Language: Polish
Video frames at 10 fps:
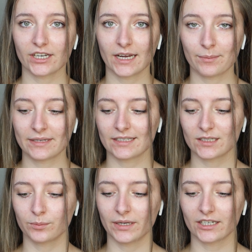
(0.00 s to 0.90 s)
że ja będę
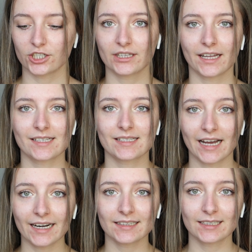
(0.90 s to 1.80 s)
sobie czytać z
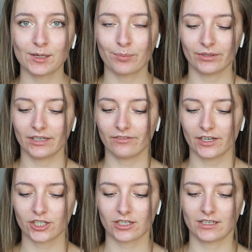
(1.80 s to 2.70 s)
kartki,
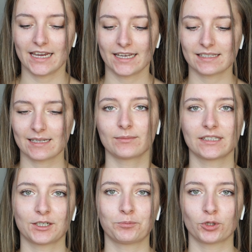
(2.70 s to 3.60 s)
ponieważ nie znam
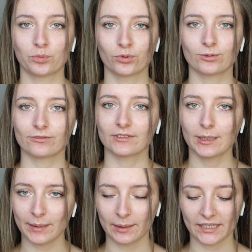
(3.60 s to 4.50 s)
tych podpunktów
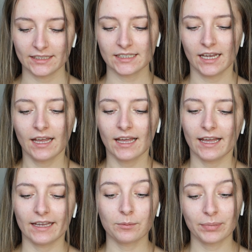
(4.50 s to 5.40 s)
na pamięć.
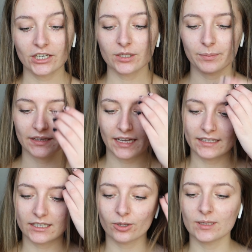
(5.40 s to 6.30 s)
E, I pierwsze
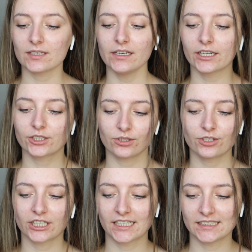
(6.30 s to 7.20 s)
pytanie to jest, ile
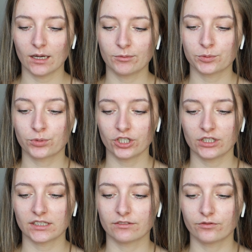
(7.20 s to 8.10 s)
książek chciałabyś
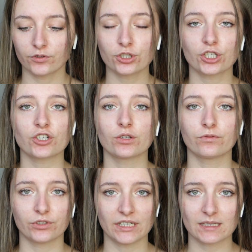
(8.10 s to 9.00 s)
przeczytać w
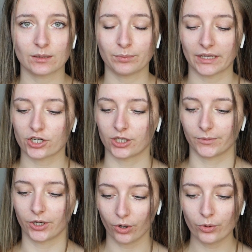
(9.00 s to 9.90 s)
2021
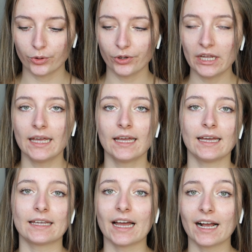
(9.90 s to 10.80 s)
roku?
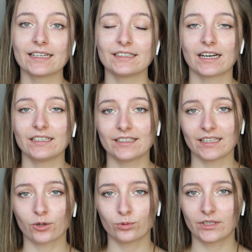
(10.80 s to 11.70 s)
Ja generalnie
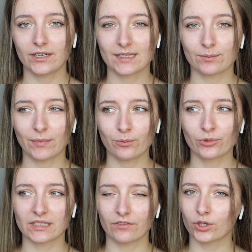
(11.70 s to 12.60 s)
na Goodreads mam
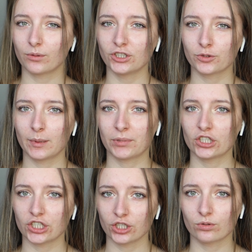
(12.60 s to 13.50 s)
ustawione postawioną liczbę
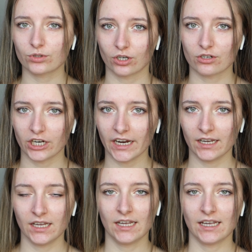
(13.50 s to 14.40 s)
50 książek,
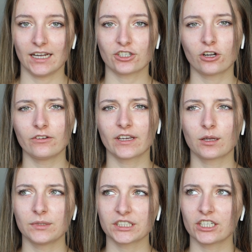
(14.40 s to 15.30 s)
e,
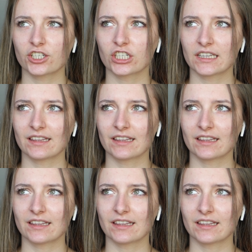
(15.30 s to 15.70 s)
aczkolwiek myślę, że